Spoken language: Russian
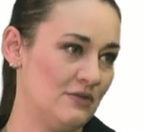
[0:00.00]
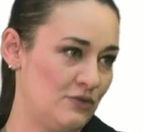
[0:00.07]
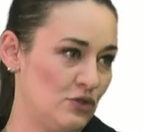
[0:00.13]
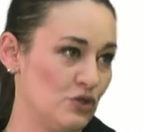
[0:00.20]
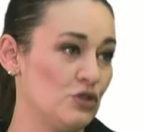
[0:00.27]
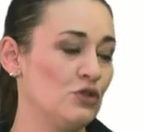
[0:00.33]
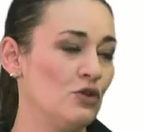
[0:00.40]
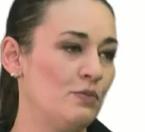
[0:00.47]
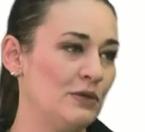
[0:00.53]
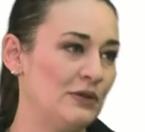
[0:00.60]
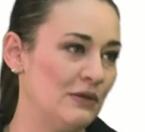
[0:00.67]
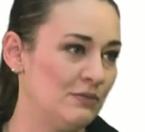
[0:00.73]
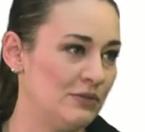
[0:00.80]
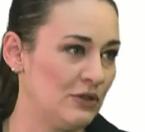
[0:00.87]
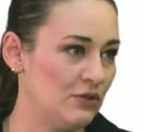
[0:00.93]
Все же с
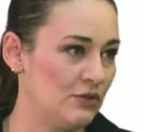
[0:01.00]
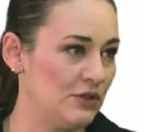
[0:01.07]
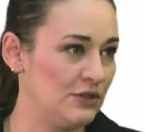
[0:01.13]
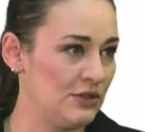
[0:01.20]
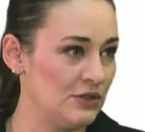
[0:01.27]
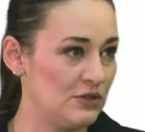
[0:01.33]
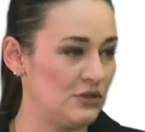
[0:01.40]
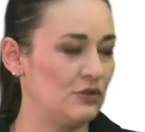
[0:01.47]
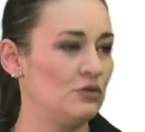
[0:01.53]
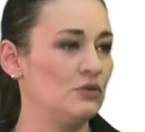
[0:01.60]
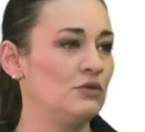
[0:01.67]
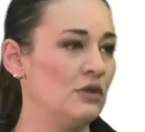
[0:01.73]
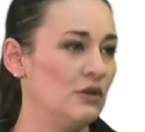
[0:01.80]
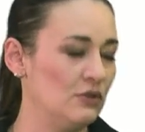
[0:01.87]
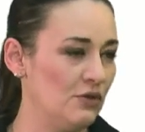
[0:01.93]
опытом приходит. Институт У нас в
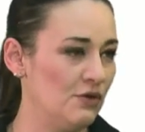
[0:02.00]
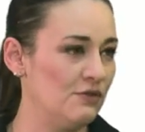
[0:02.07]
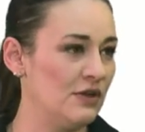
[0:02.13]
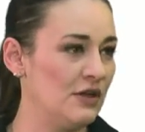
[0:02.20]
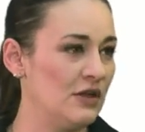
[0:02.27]
Артеме зам есть